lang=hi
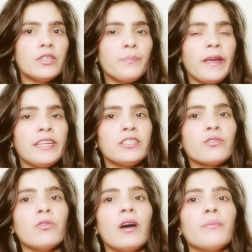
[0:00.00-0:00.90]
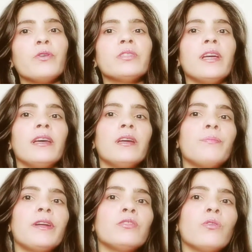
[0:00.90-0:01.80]
इस पेस्ट को आपको
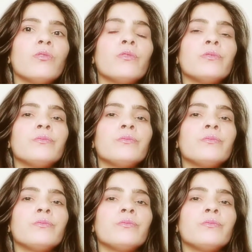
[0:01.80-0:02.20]
चेहरे पर दो